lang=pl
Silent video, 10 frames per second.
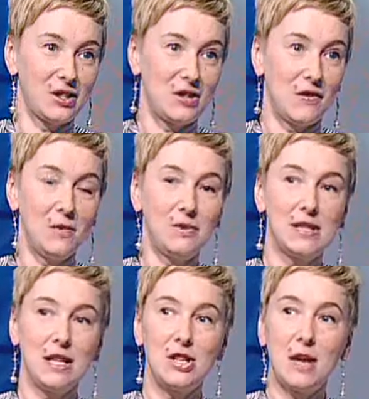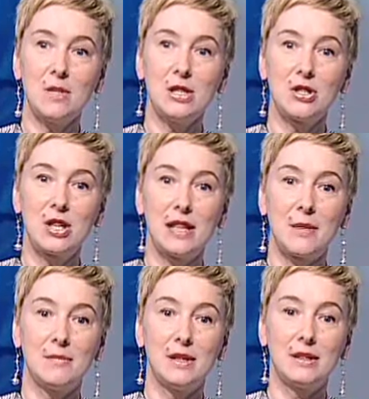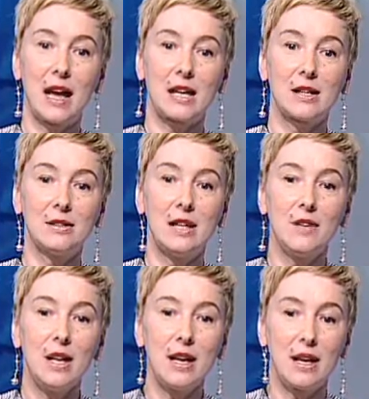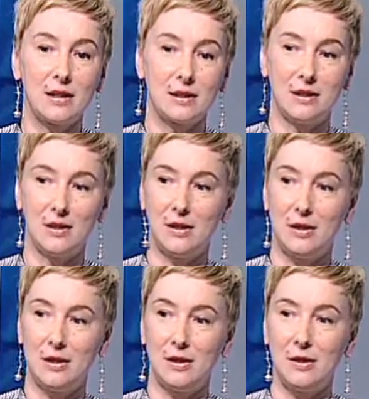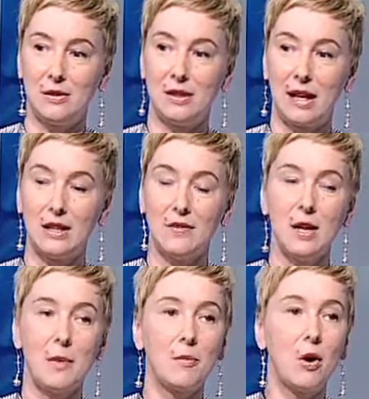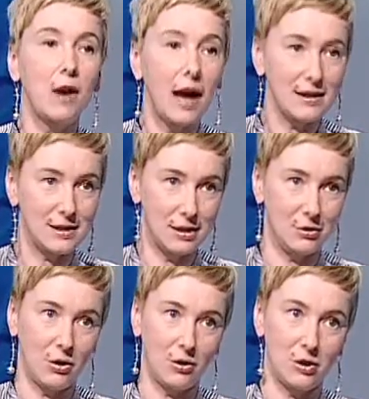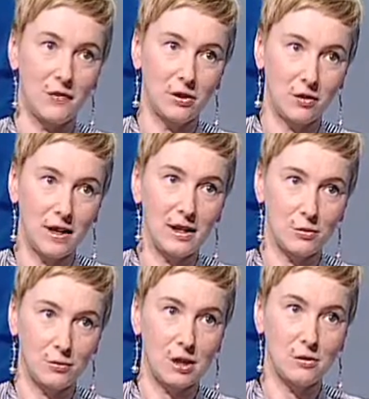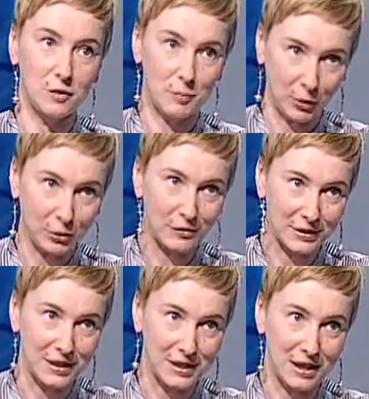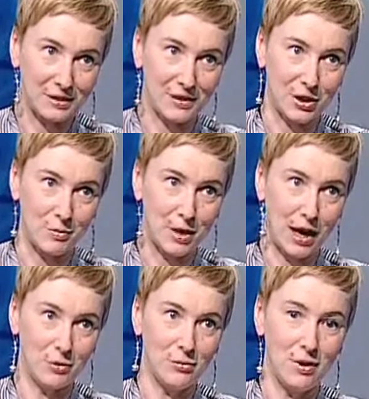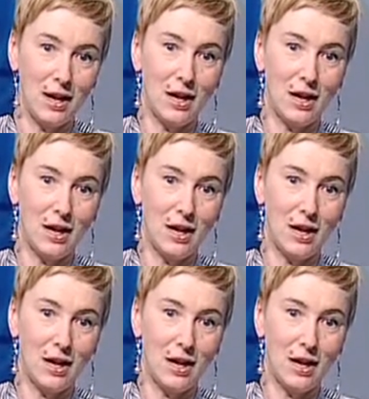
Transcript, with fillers: czy tak. dziwią. To znaczy ja myślę, że nam tak niewiele, y, y, tak niewiele mamy okazji do świętowania sukcesów sportowych niestety w naszym kraju,